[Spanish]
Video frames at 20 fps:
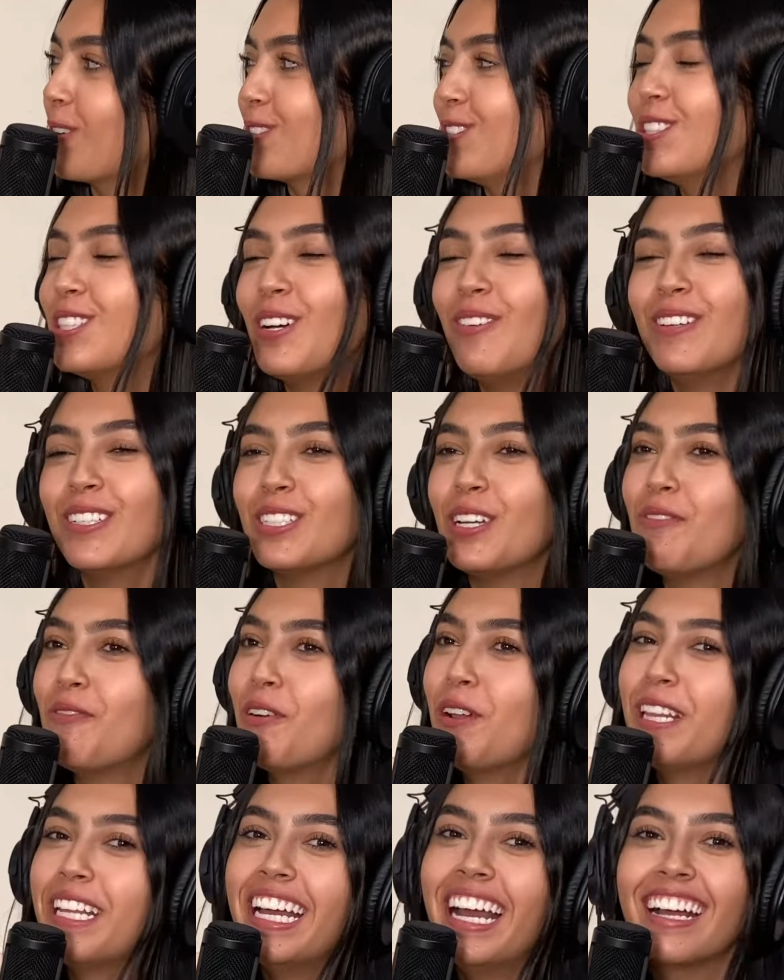Yo también soy
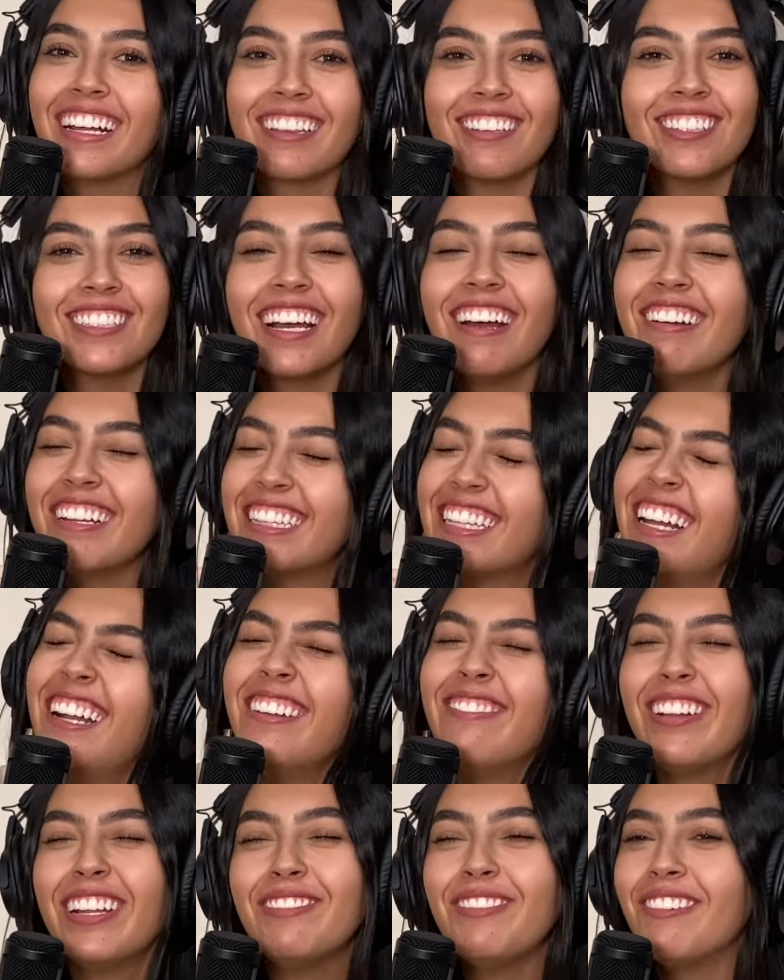full de actos. Ahorita
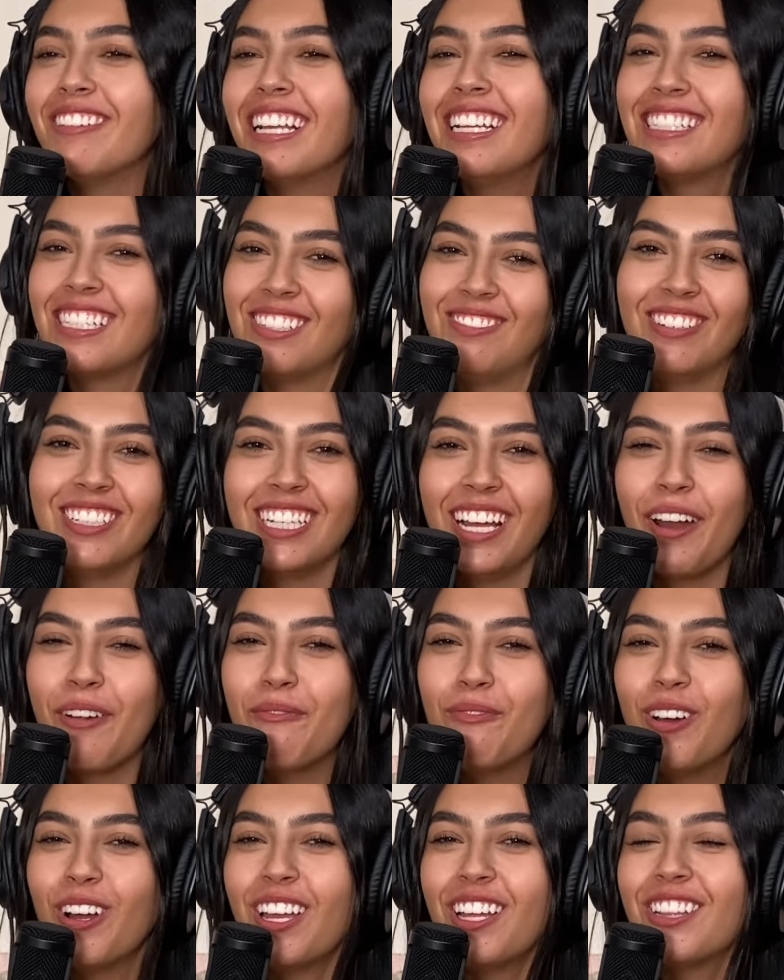les vamos a chismosear un
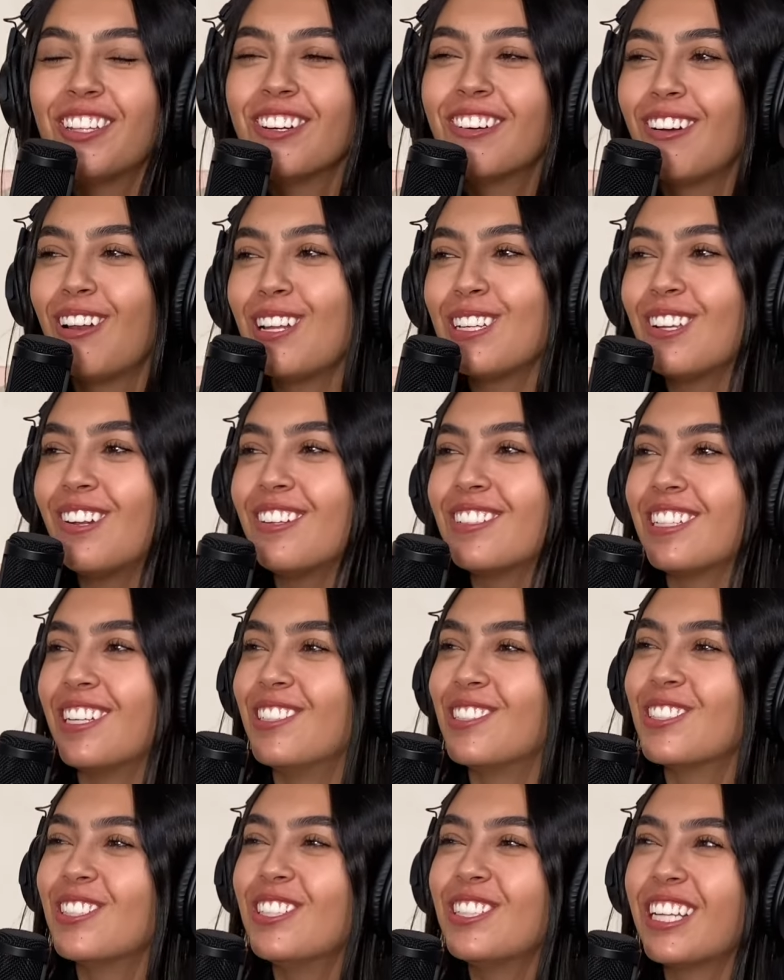poquito cuáles son los de
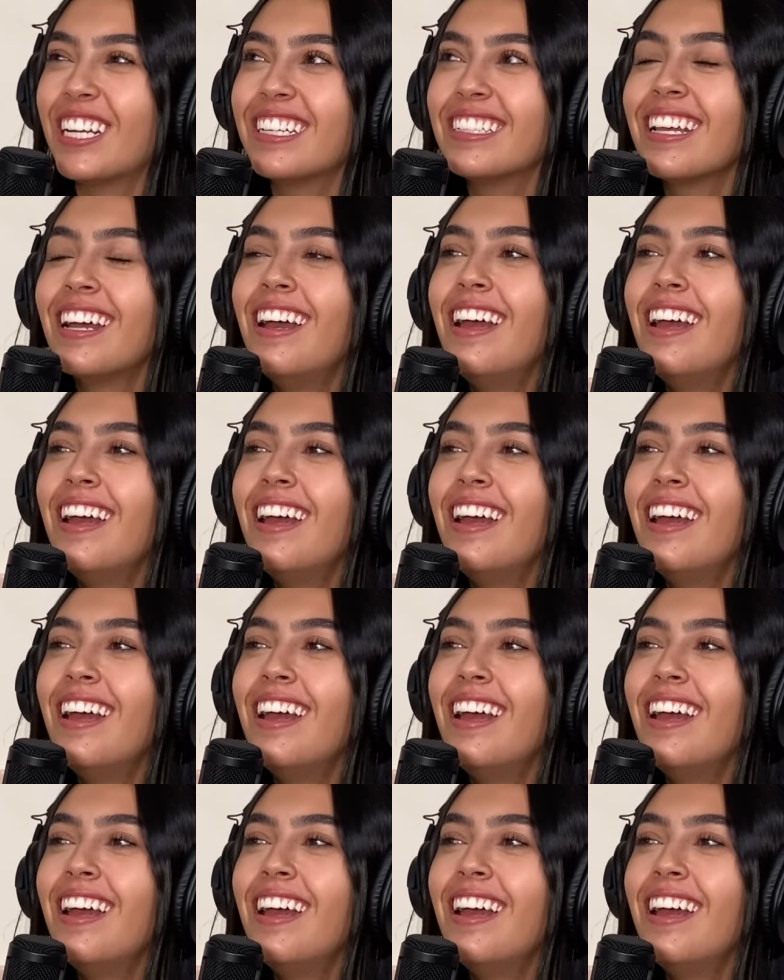nosotras.